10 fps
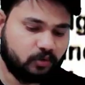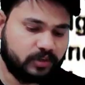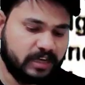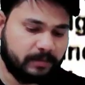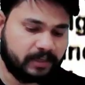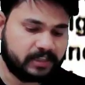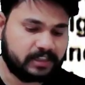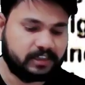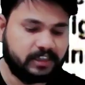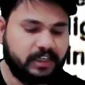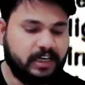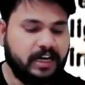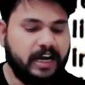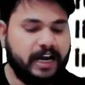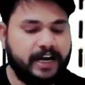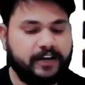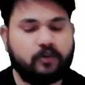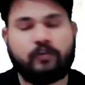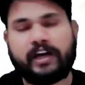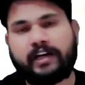तो ये अपन कर सकते हैं
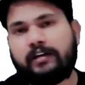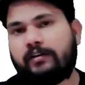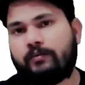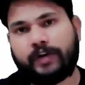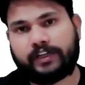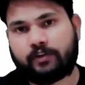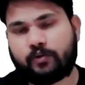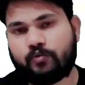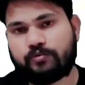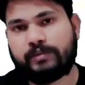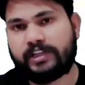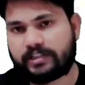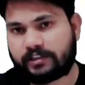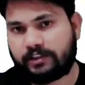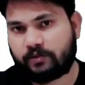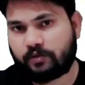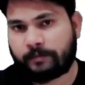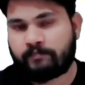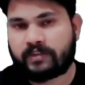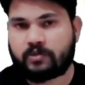एडिनो वायरल वैक्टर को यूज में ले सकते हो
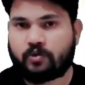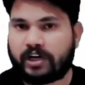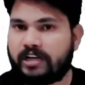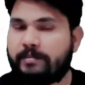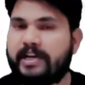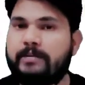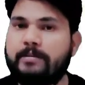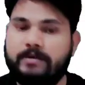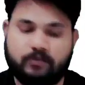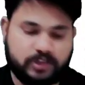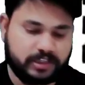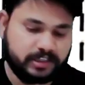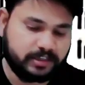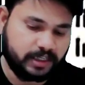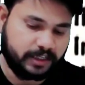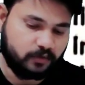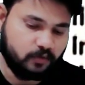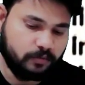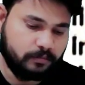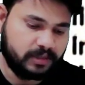जो अगली पीढ़ी में भी वो चेंजेस देखने
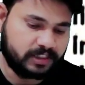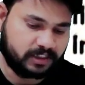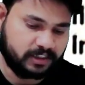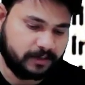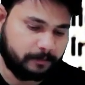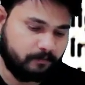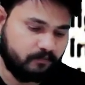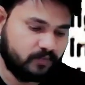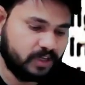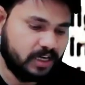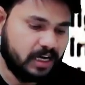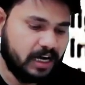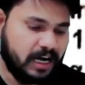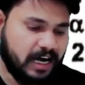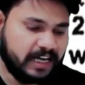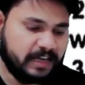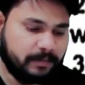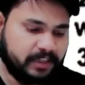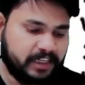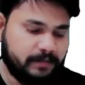को मिल सकते हैं आगे
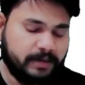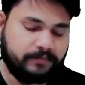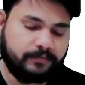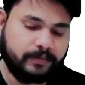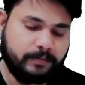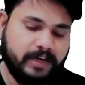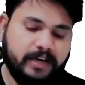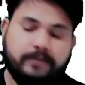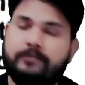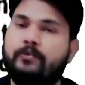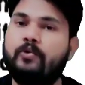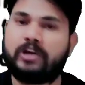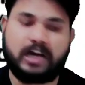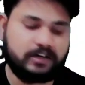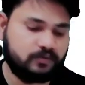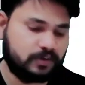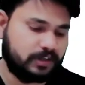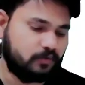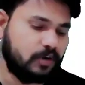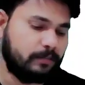अपन देखें भाई फोर का आंसर
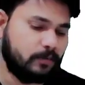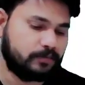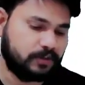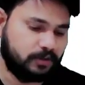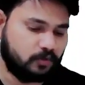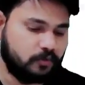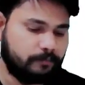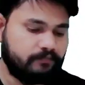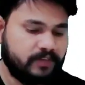देखो आप ऑप्शन देखो